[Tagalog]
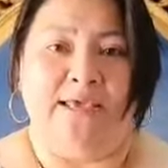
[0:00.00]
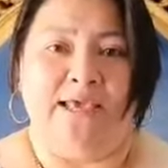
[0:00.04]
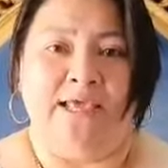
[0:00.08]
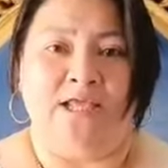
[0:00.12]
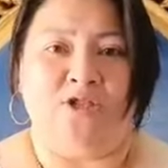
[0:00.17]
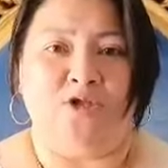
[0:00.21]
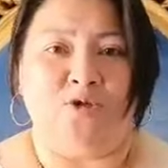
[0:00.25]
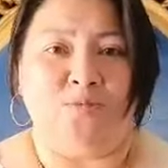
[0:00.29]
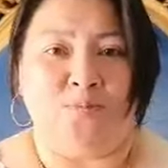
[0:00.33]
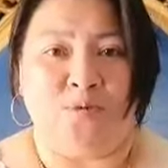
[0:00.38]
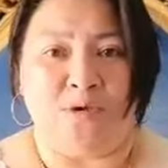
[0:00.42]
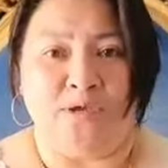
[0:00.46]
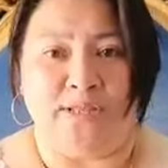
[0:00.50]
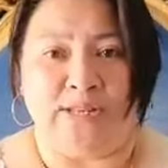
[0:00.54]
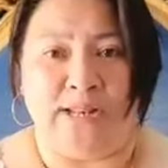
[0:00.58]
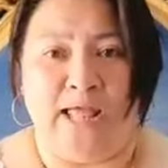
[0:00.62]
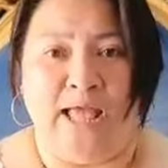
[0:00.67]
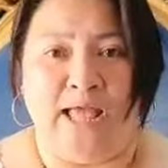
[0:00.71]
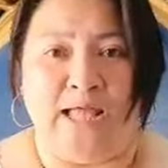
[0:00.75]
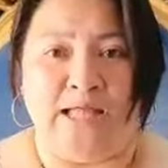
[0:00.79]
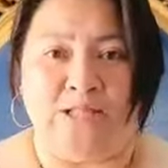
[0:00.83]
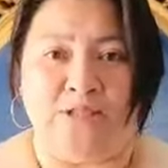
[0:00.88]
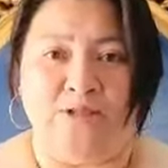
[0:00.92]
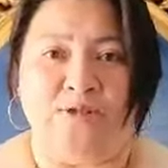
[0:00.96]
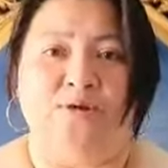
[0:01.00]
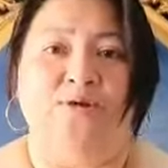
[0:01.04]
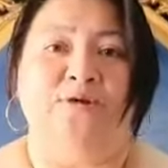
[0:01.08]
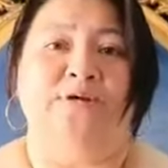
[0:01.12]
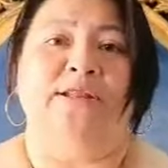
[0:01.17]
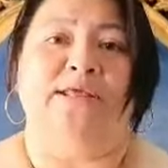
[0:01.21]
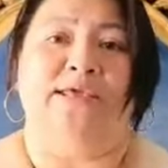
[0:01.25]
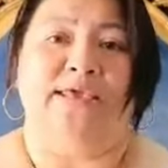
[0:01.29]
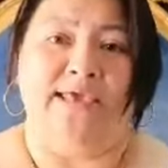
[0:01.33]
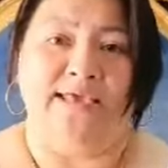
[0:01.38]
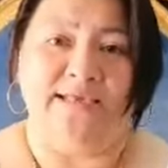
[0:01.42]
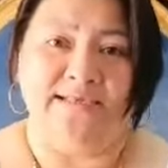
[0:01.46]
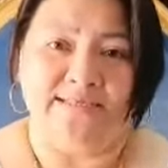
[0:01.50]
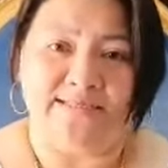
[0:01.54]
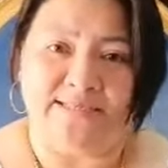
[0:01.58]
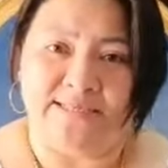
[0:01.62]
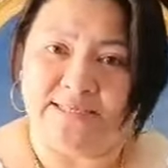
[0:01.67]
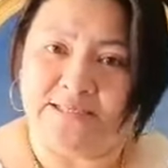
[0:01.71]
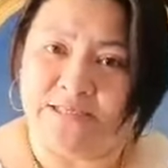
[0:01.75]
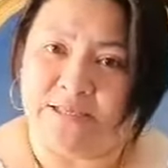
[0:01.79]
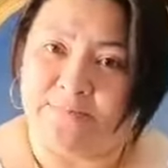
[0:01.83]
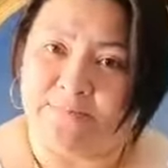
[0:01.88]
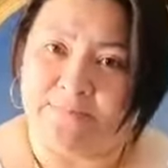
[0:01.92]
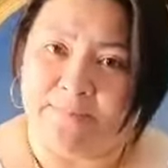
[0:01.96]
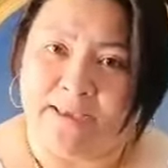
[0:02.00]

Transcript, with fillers: Ito po yung nahandog ng SPC